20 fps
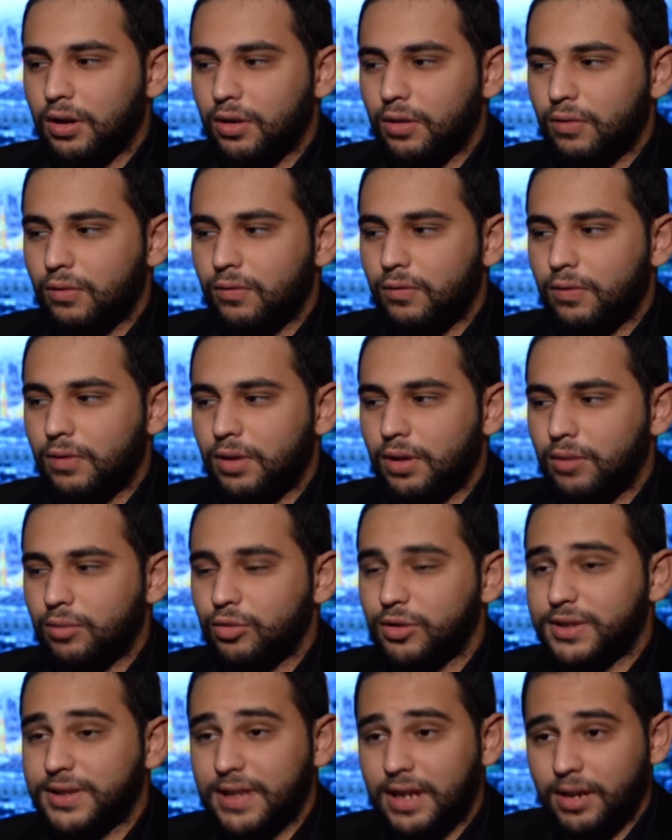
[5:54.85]

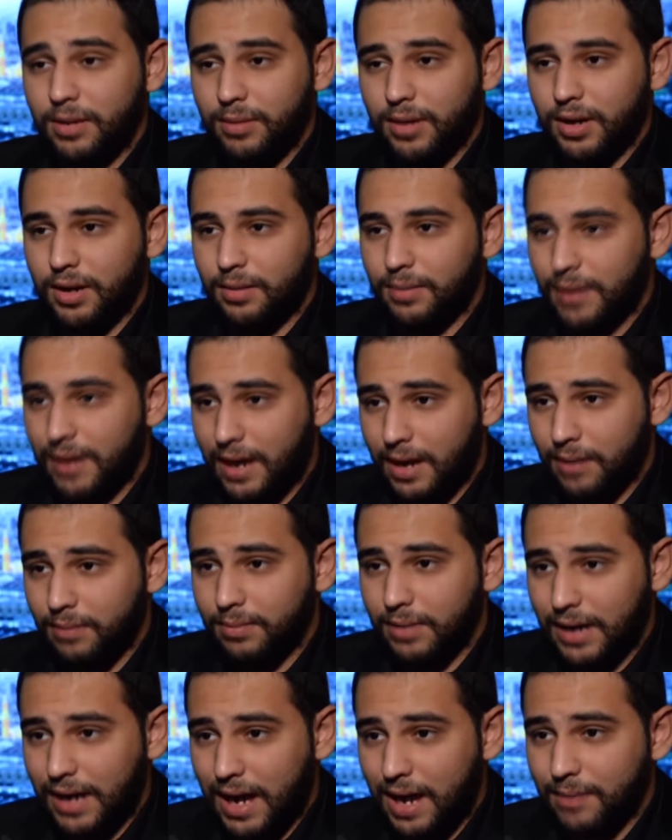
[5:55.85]
والمثابرة
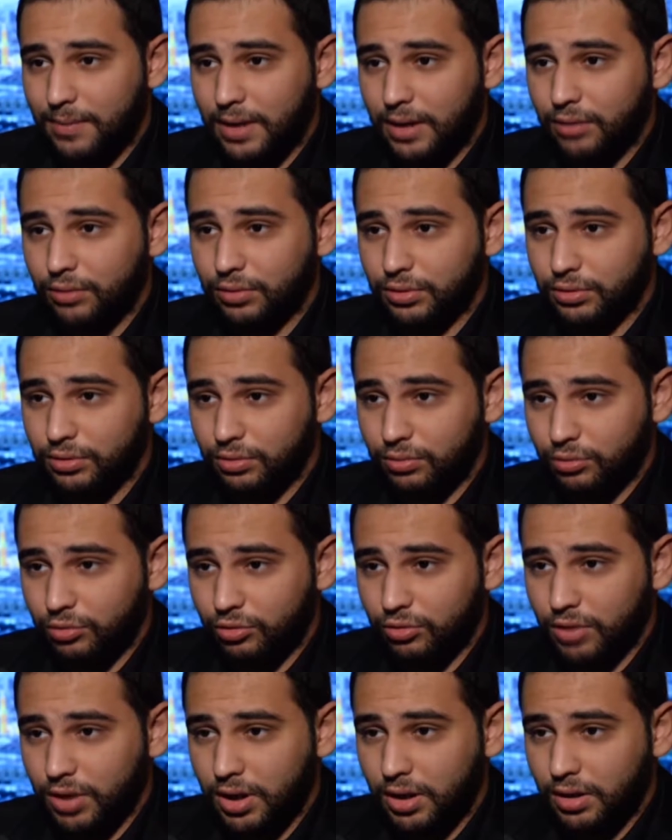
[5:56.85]
بالعمل
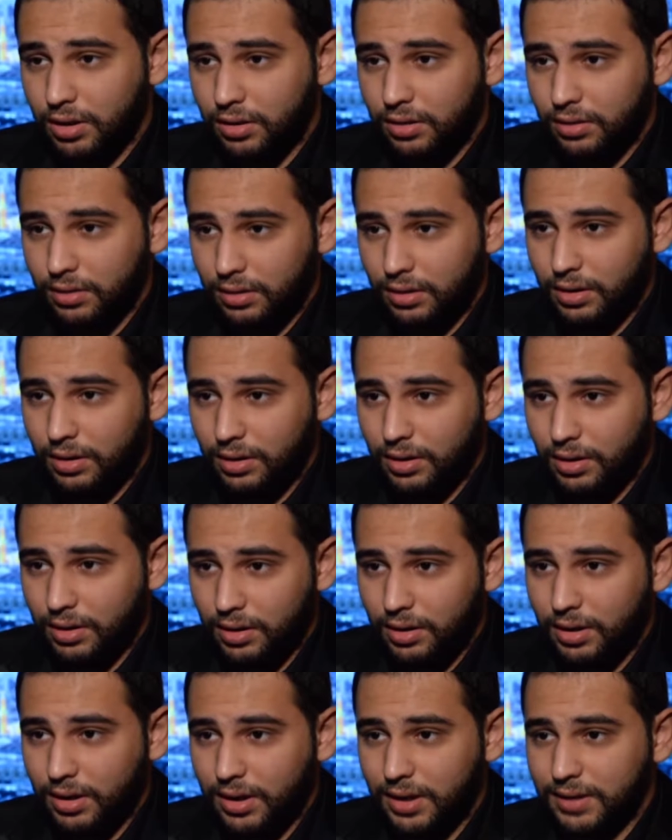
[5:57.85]
والطموح آه،
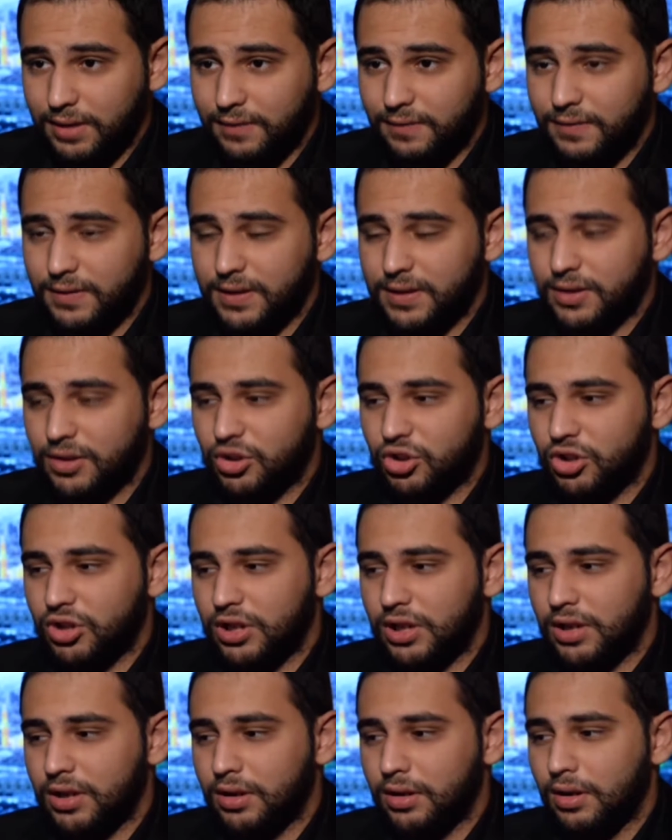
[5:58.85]
لتنفيذ
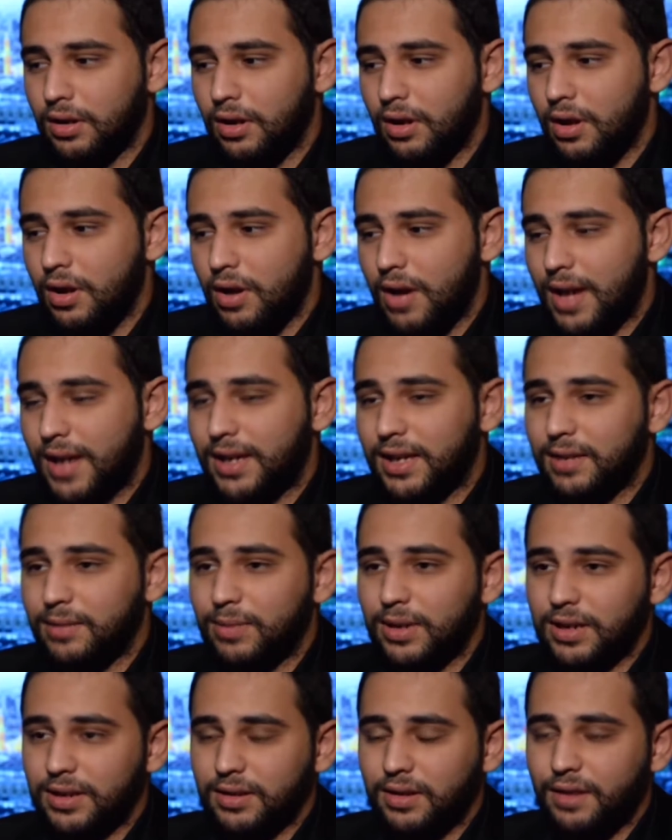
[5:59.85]
الشيء أكيد
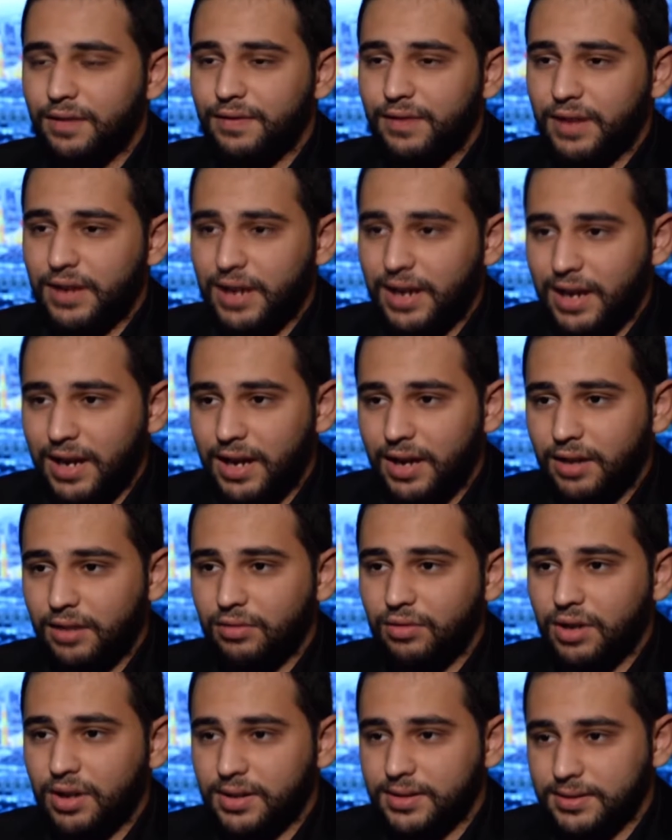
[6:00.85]
بالإضافة للأهل
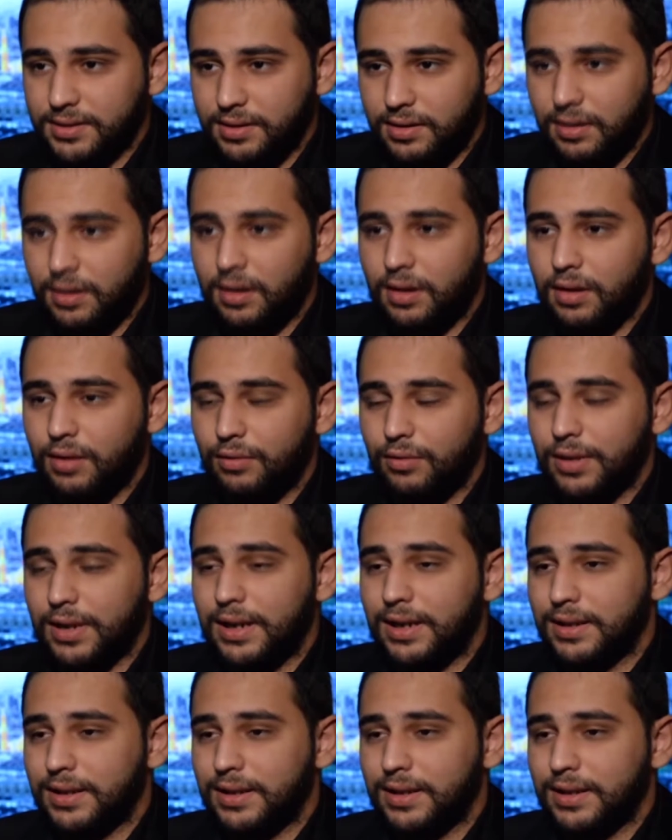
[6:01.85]
والأصدقاء وكل